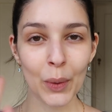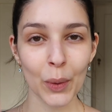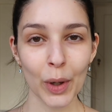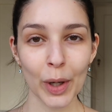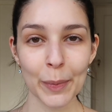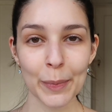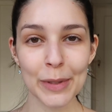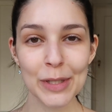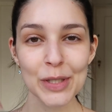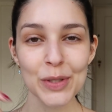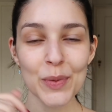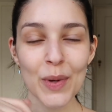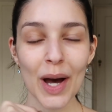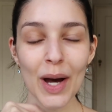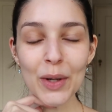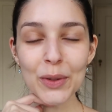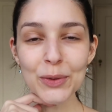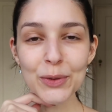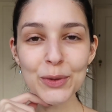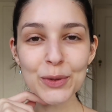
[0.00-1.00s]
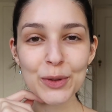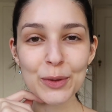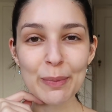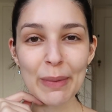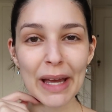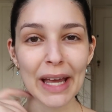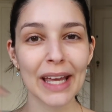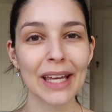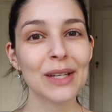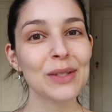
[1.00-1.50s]
Oi, pessoal, tudo
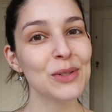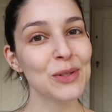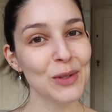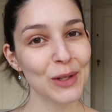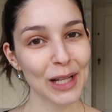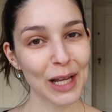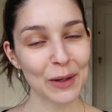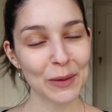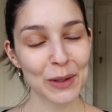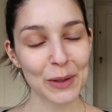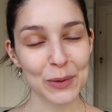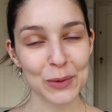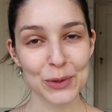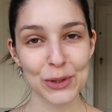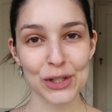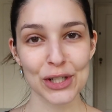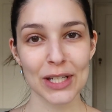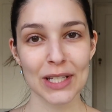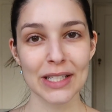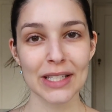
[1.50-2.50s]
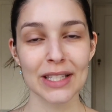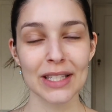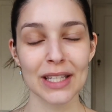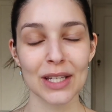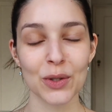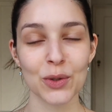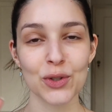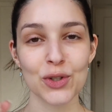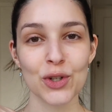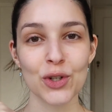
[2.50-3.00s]
bem? Eu sou Laura Kuchinski
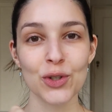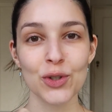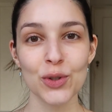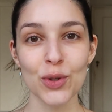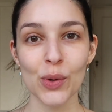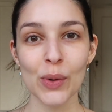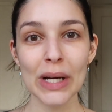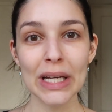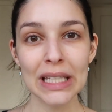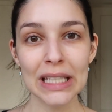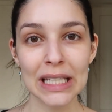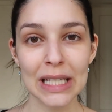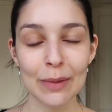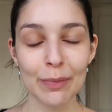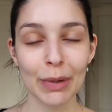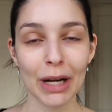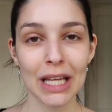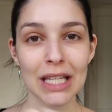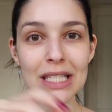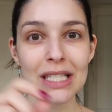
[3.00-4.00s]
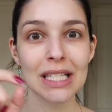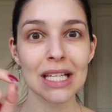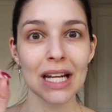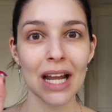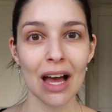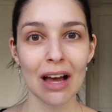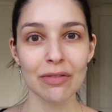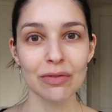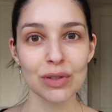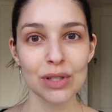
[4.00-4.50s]
e hoje estou aqui para
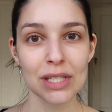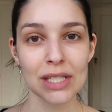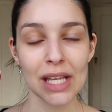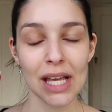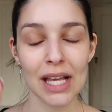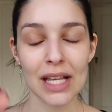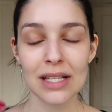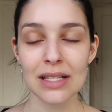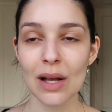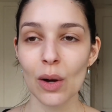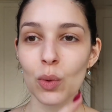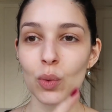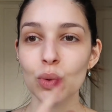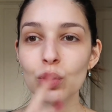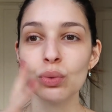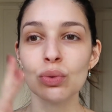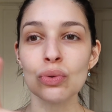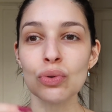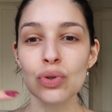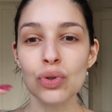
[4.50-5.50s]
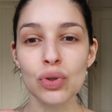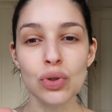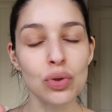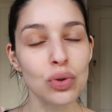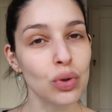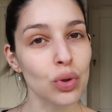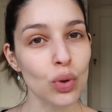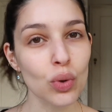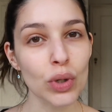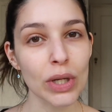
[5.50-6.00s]
ensinar vocês alguns
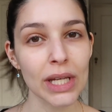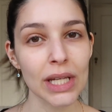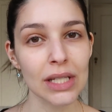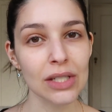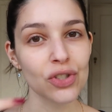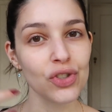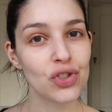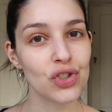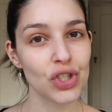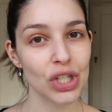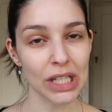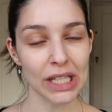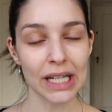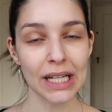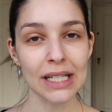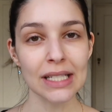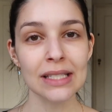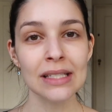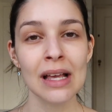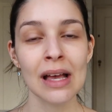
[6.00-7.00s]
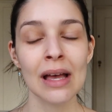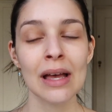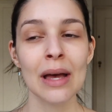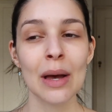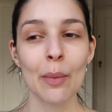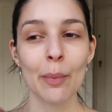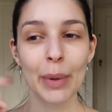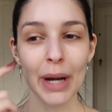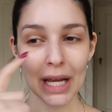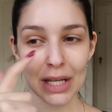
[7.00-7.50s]
truques, dicas
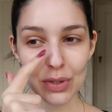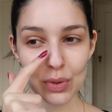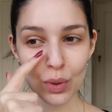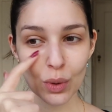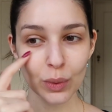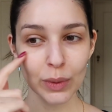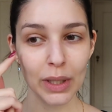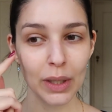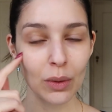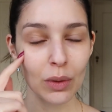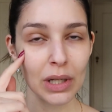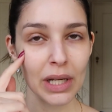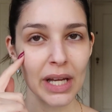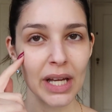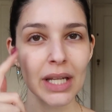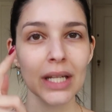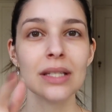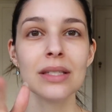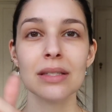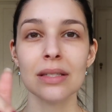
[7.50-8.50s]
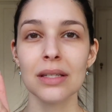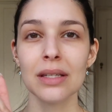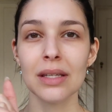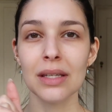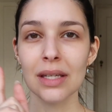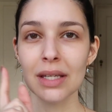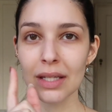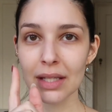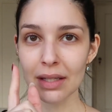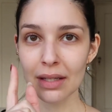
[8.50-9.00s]
para esconder olheiras
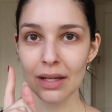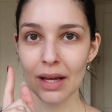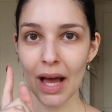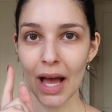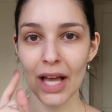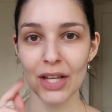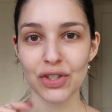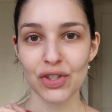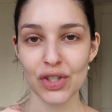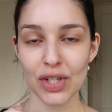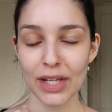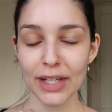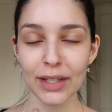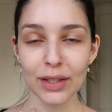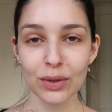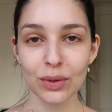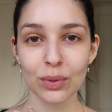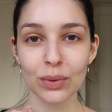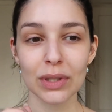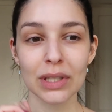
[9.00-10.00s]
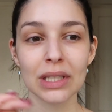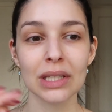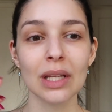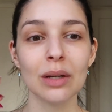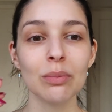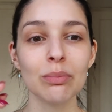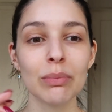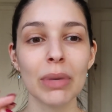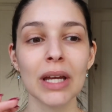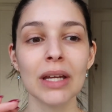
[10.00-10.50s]
e adianto que
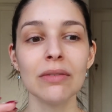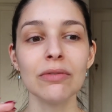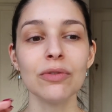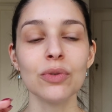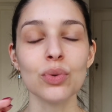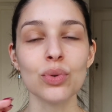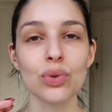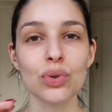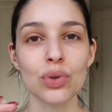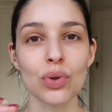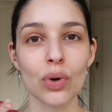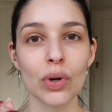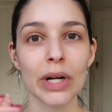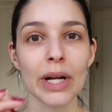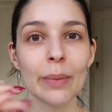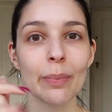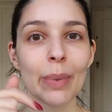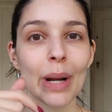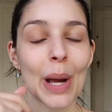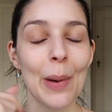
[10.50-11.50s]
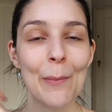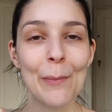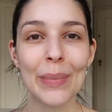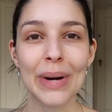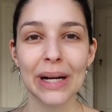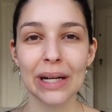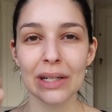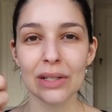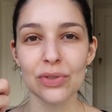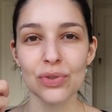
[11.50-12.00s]
também funciona para
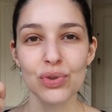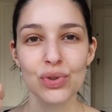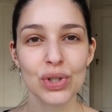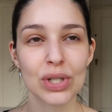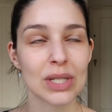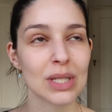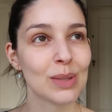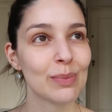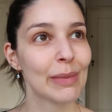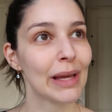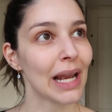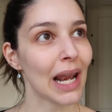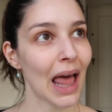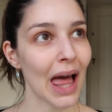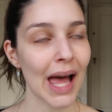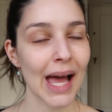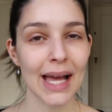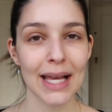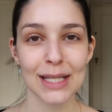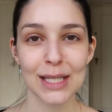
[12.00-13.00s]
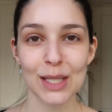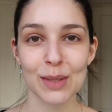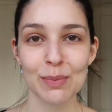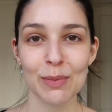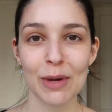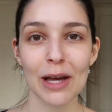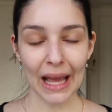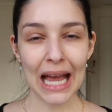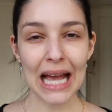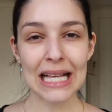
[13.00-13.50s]
manchas,
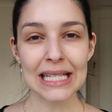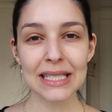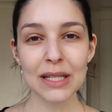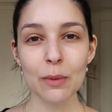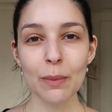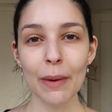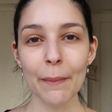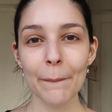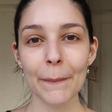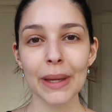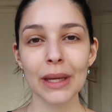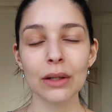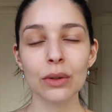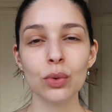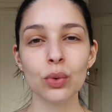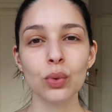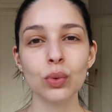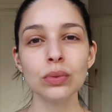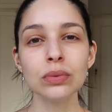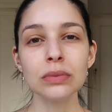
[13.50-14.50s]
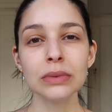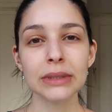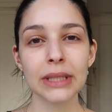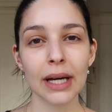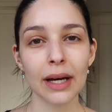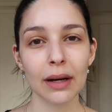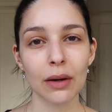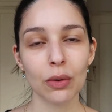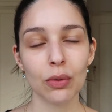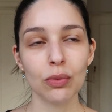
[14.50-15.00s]
melasma. Essa é uma
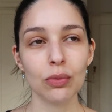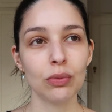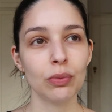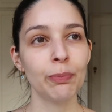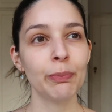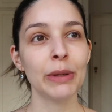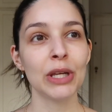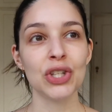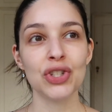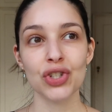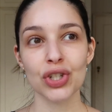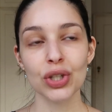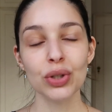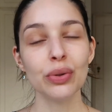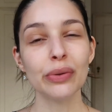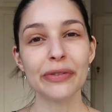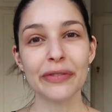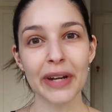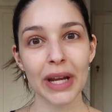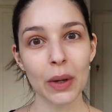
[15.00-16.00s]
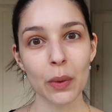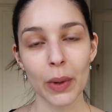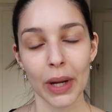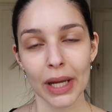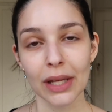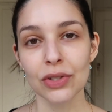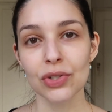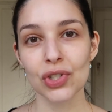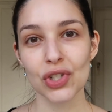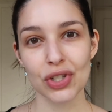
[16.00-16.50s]
pergunta, um pedido
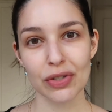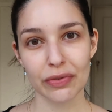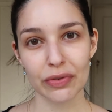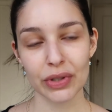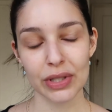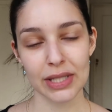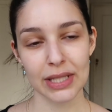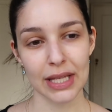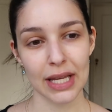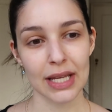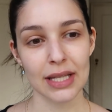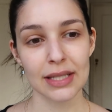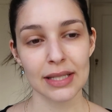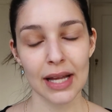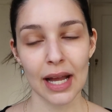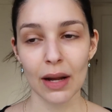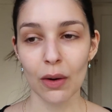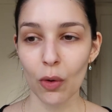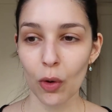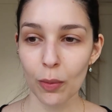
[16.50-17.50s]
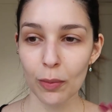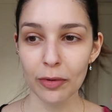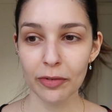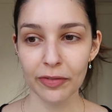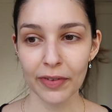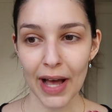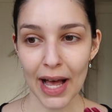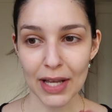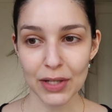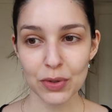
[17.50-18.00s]
frequente de vocês, né? Como
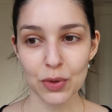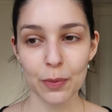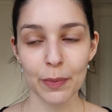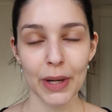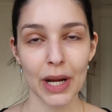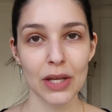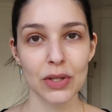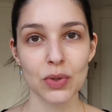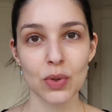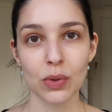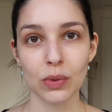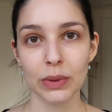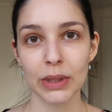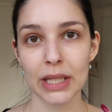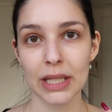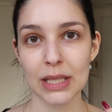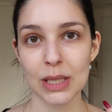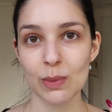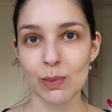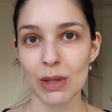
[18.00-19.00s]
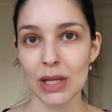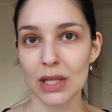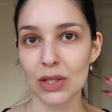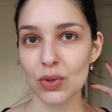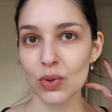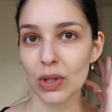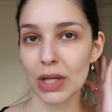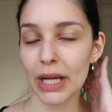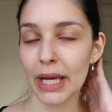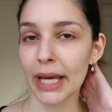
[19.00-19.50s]
faço para esconder as
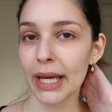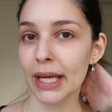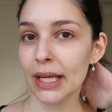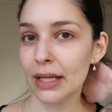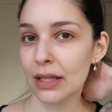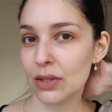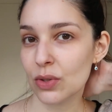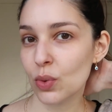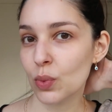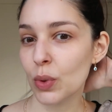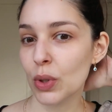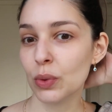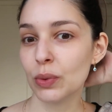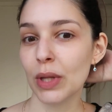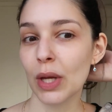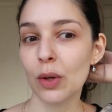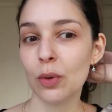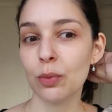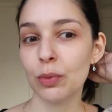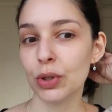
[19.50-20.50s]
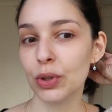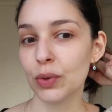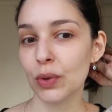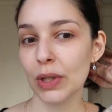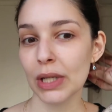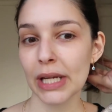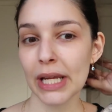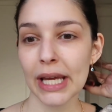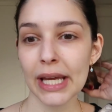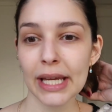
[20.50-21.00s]
minhas olheiras ou eu tenho muita
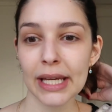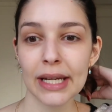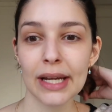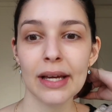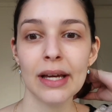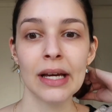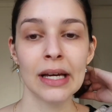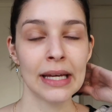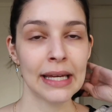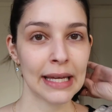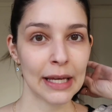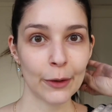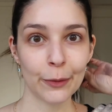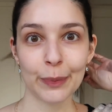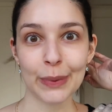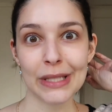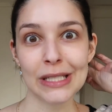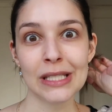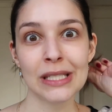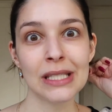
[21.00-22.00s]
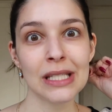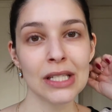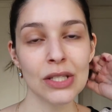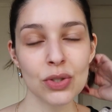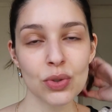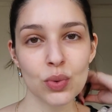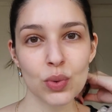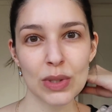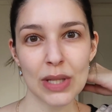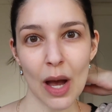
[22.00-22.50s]
olheira, eu
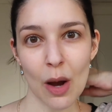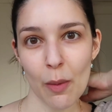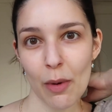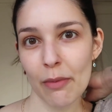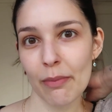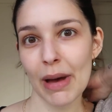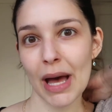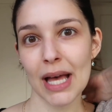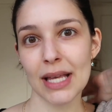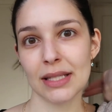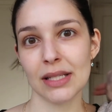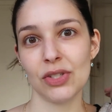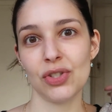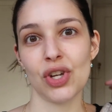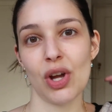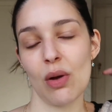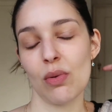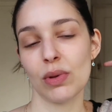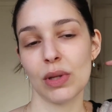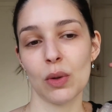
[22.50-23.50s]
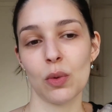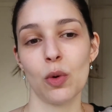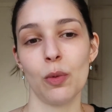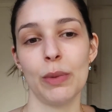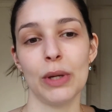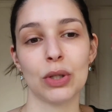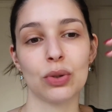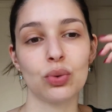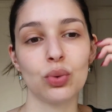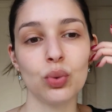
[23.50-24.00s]
preciso usar uma base de alta
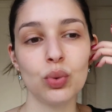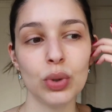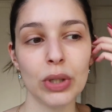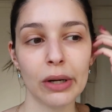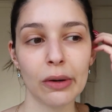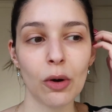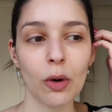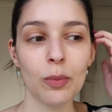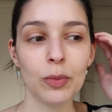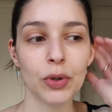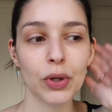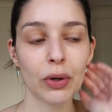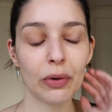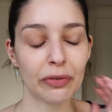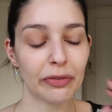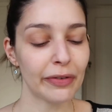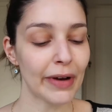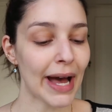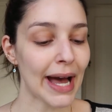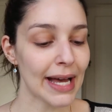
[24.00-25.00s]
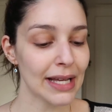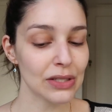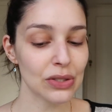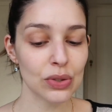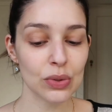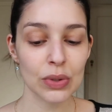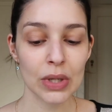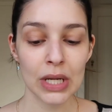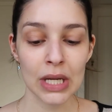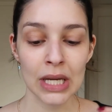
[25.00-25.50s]
cobertura, como que eu
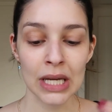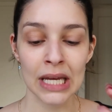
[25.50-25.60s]
faço?